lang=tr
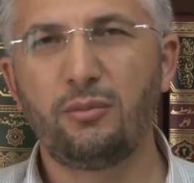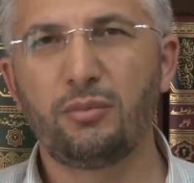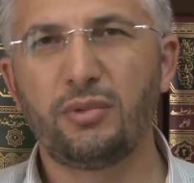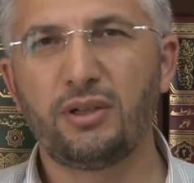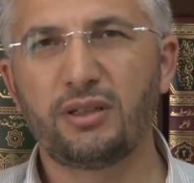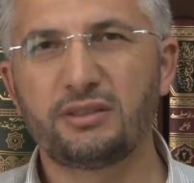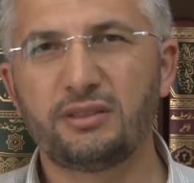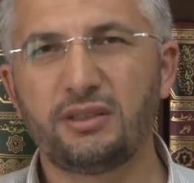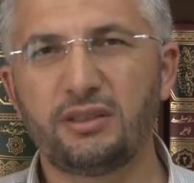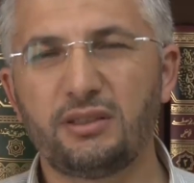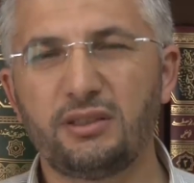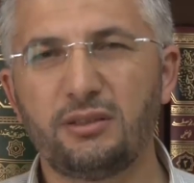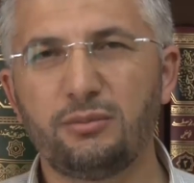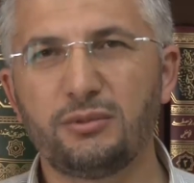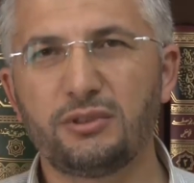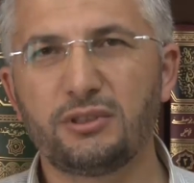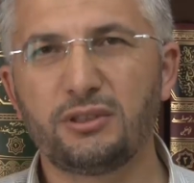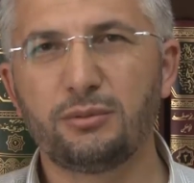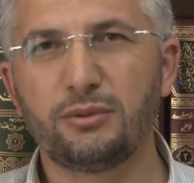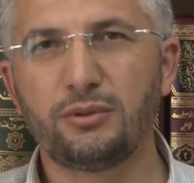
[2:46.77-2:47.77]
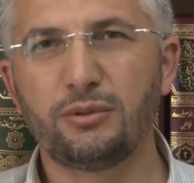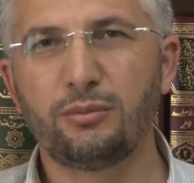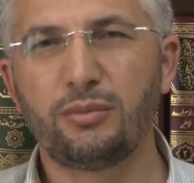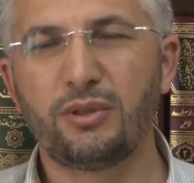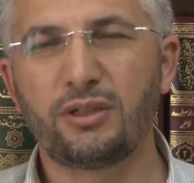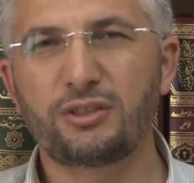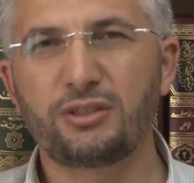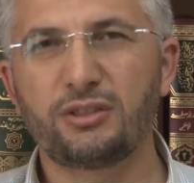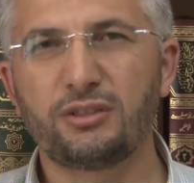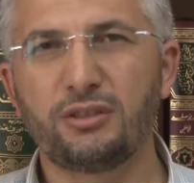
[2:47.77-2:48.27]
Bahsettiğimiz gibi
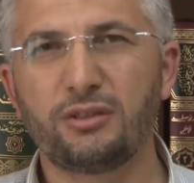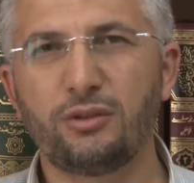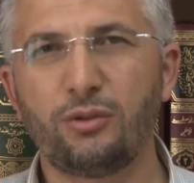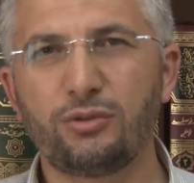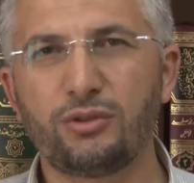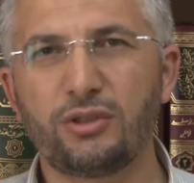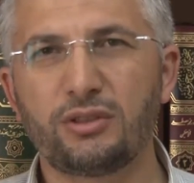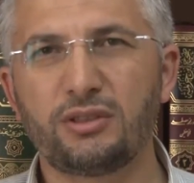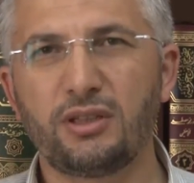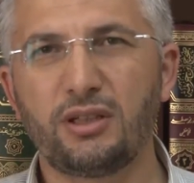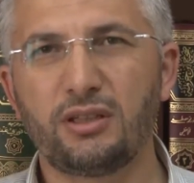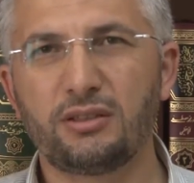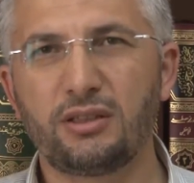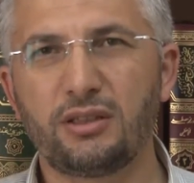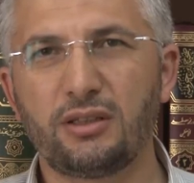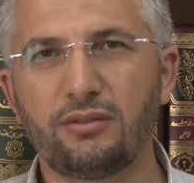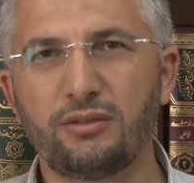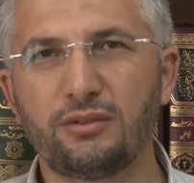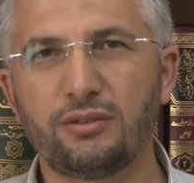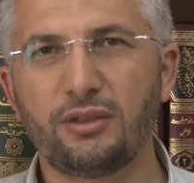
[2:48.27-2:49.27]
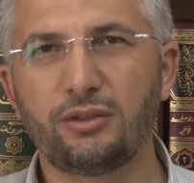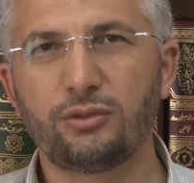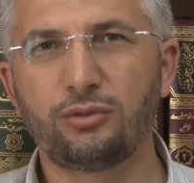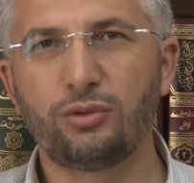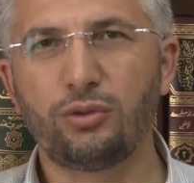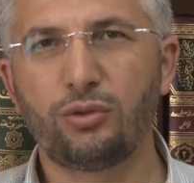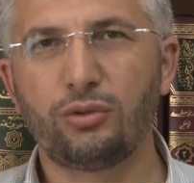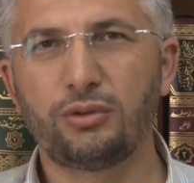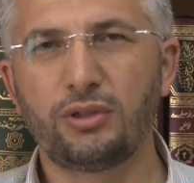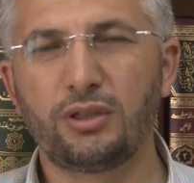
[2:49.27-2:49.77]
başın önce sağ tarafından,
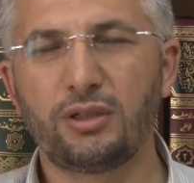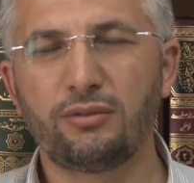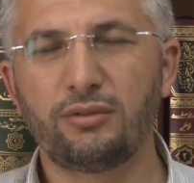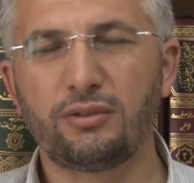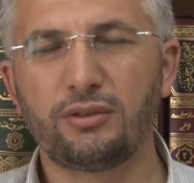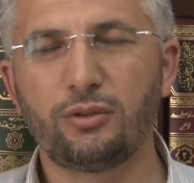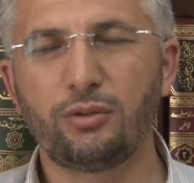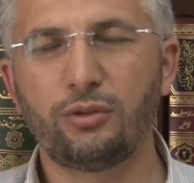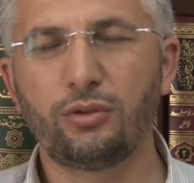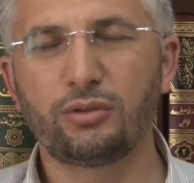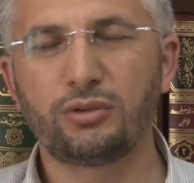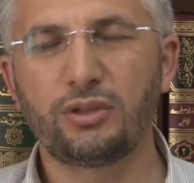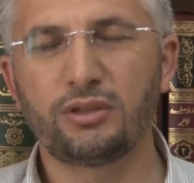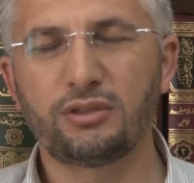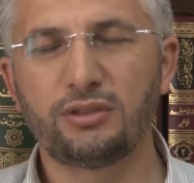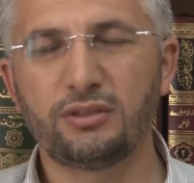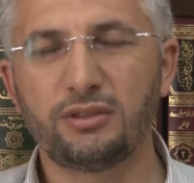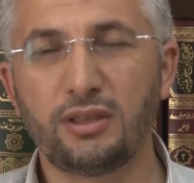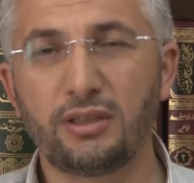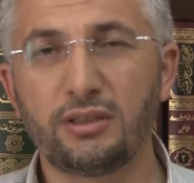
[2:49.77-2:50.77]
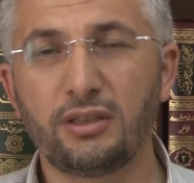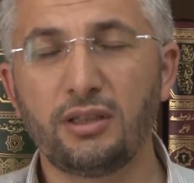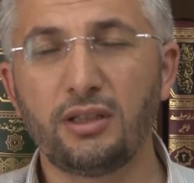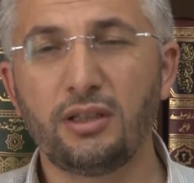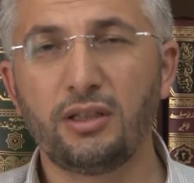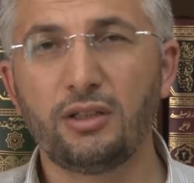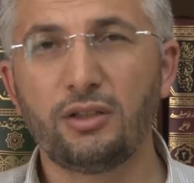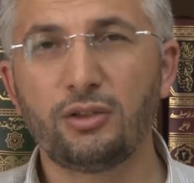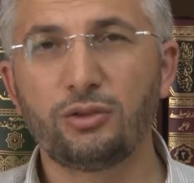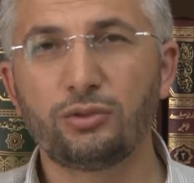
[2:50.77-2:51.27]
sol tarafına, ortasından
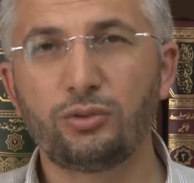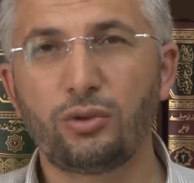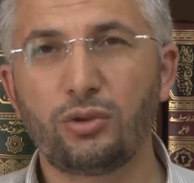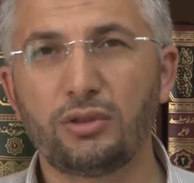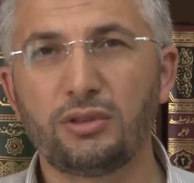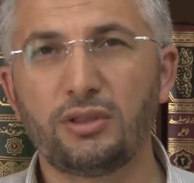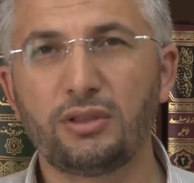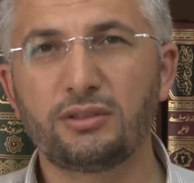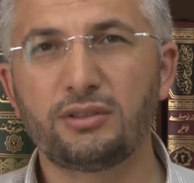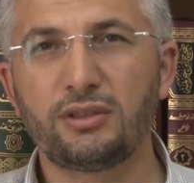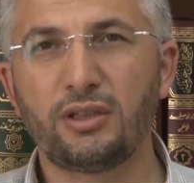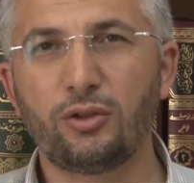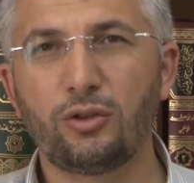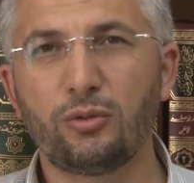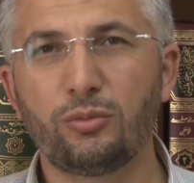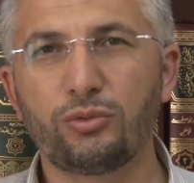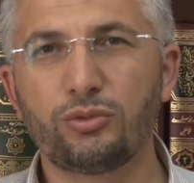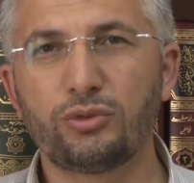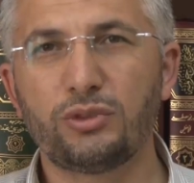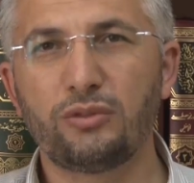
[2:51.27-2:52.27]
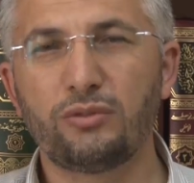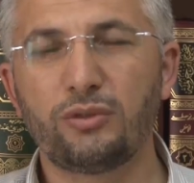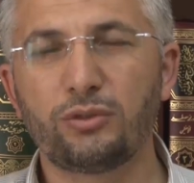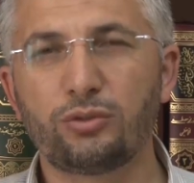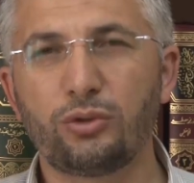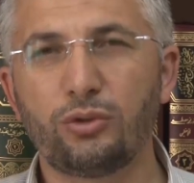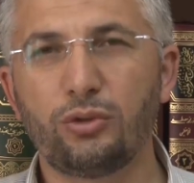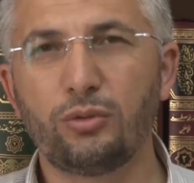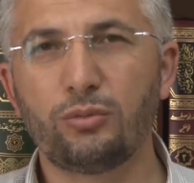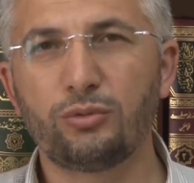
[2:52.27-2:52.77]
Sonra da sağ omuzdan ve
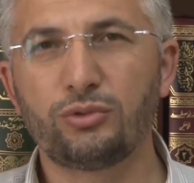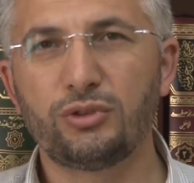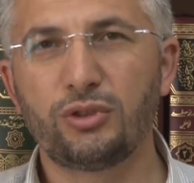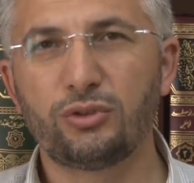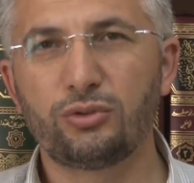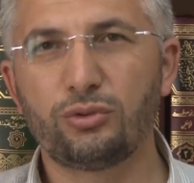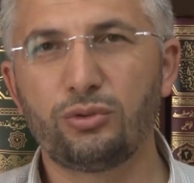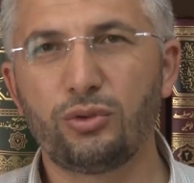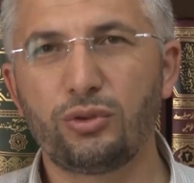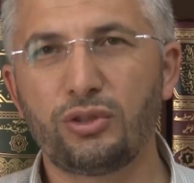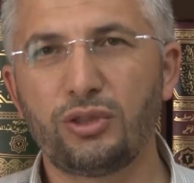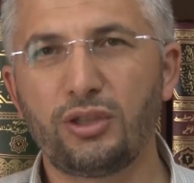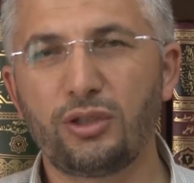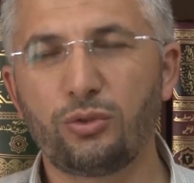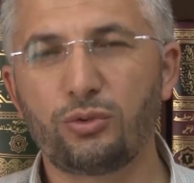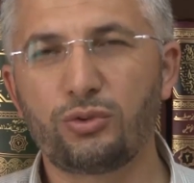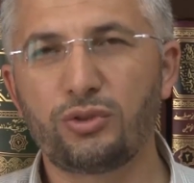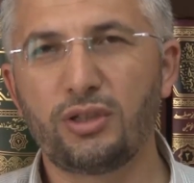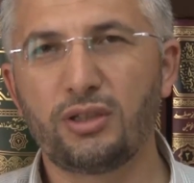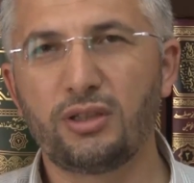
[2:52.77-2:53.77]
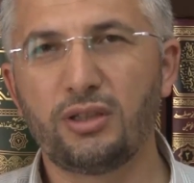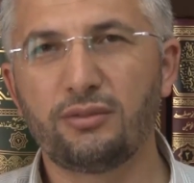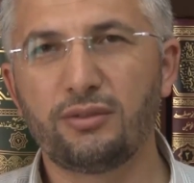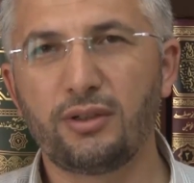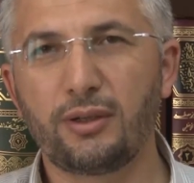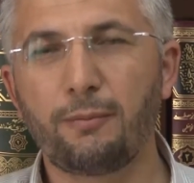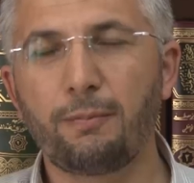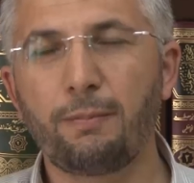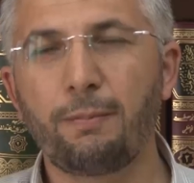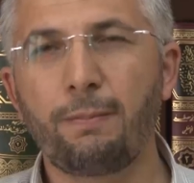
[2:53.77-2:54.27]
sol omuzdan su dökerek üçer
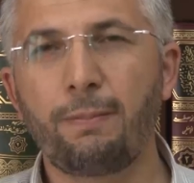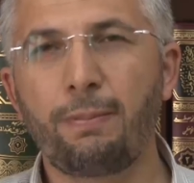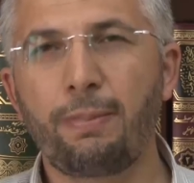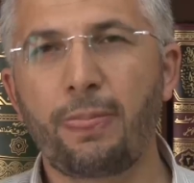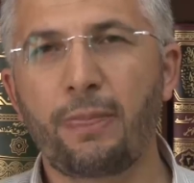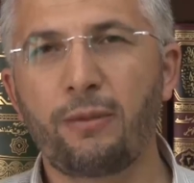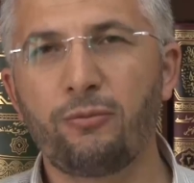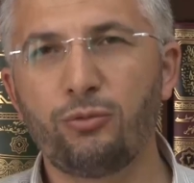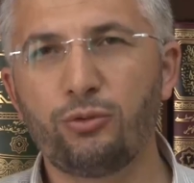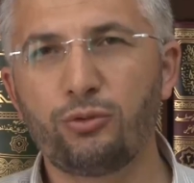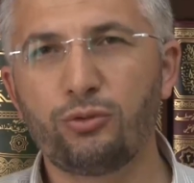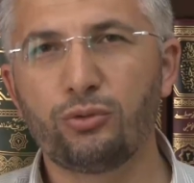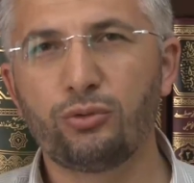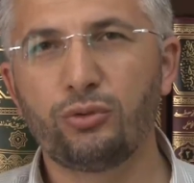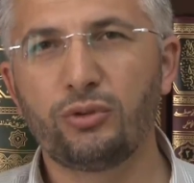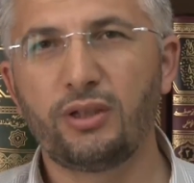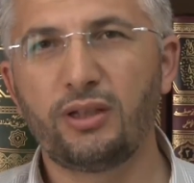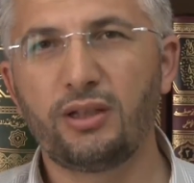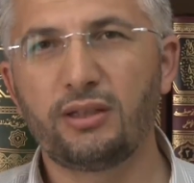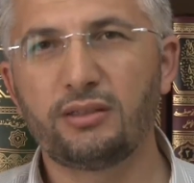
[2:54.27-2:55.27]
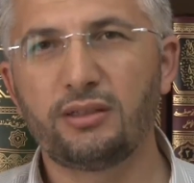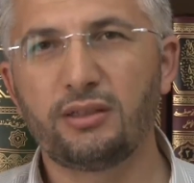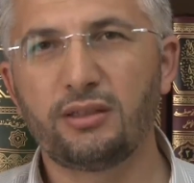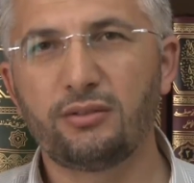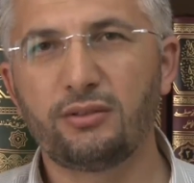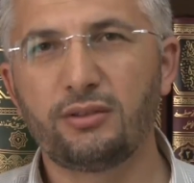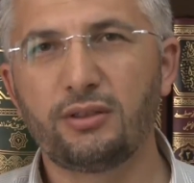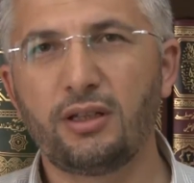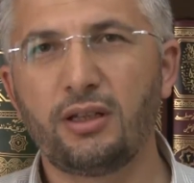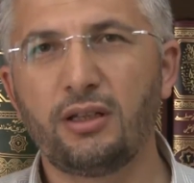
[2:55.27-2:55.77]
defa vücudun her
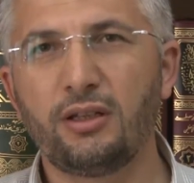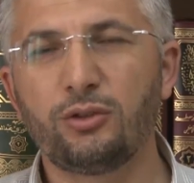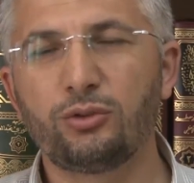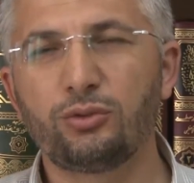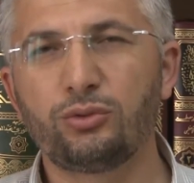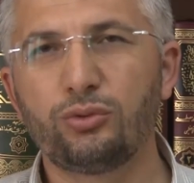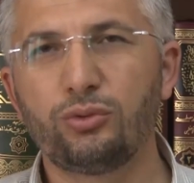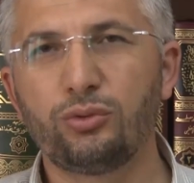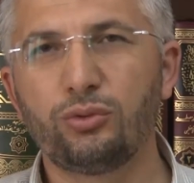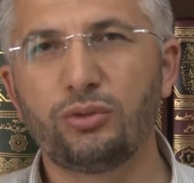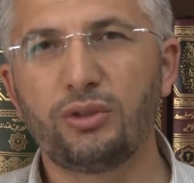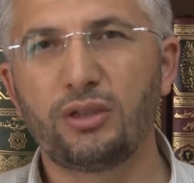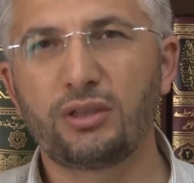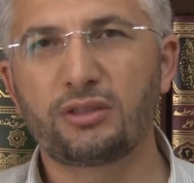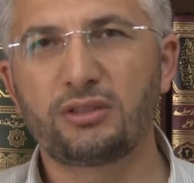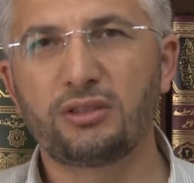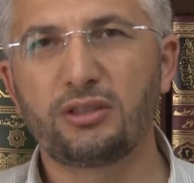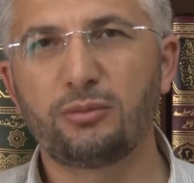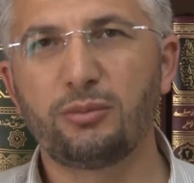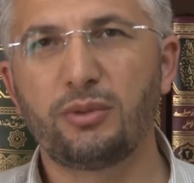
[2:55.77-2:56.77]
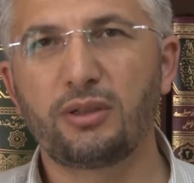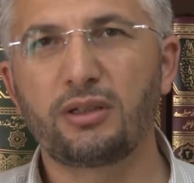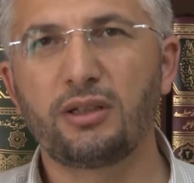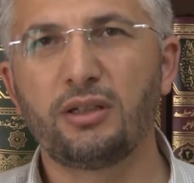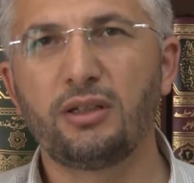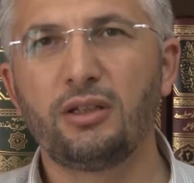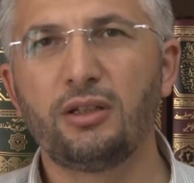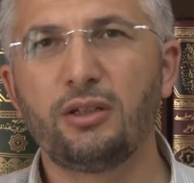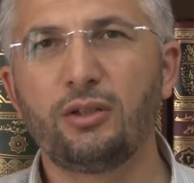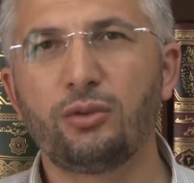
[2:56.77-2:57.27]
tarafına suyu ulaştırmak
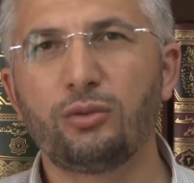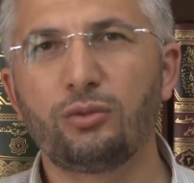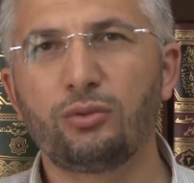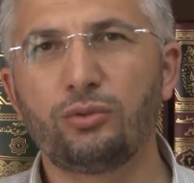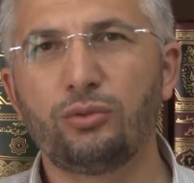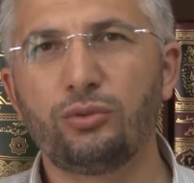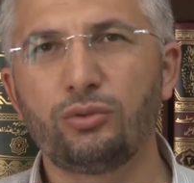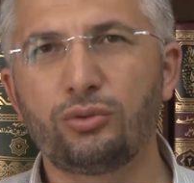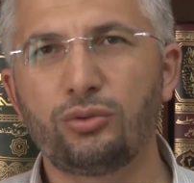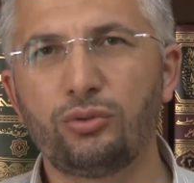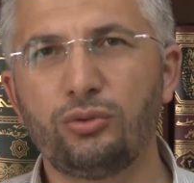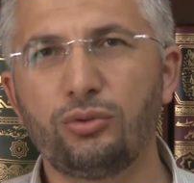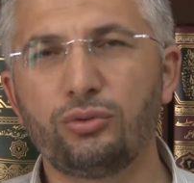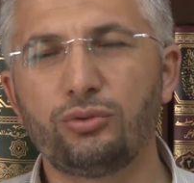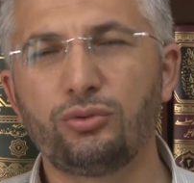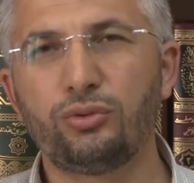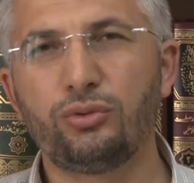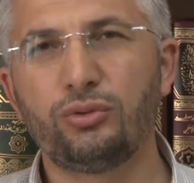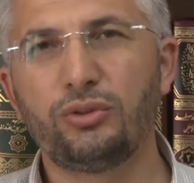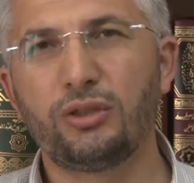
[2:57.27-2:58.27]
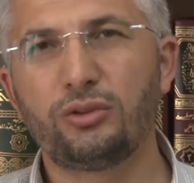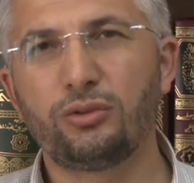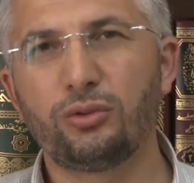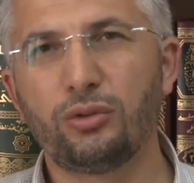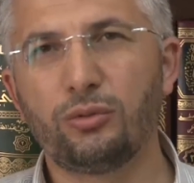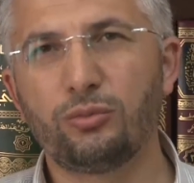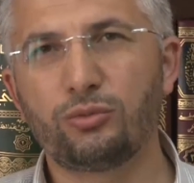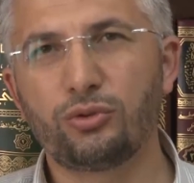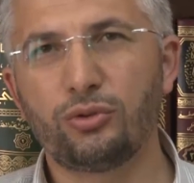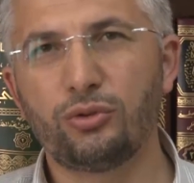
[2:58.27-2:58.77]
guslün sünneti
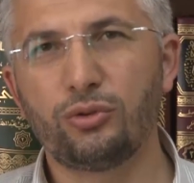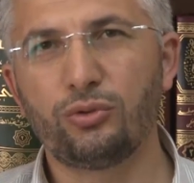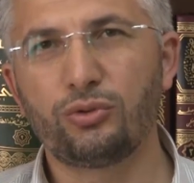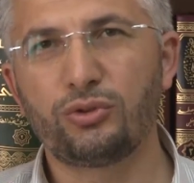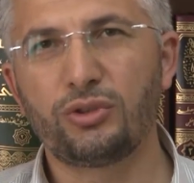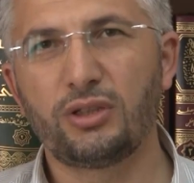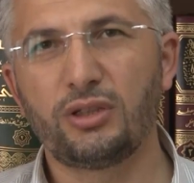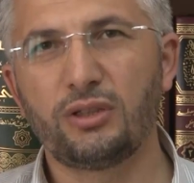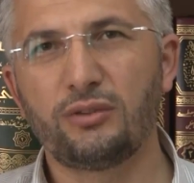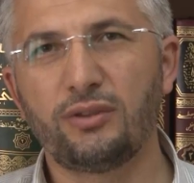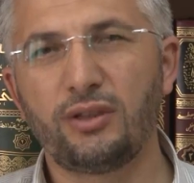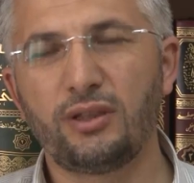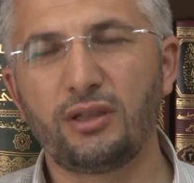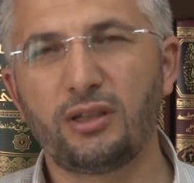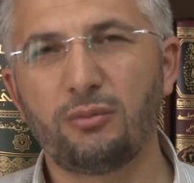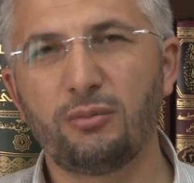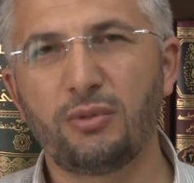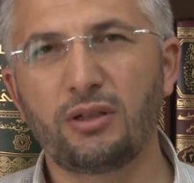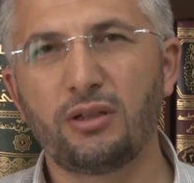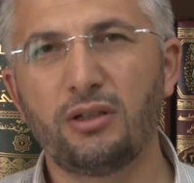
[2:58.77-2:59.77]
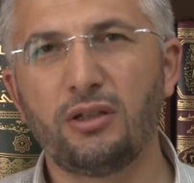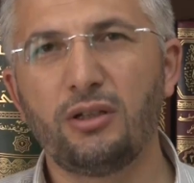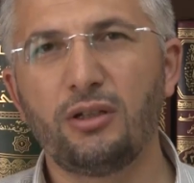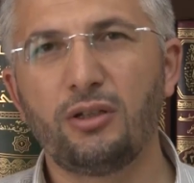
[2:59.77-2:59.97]
olmuş oluyor. Üçer defa yıkamak.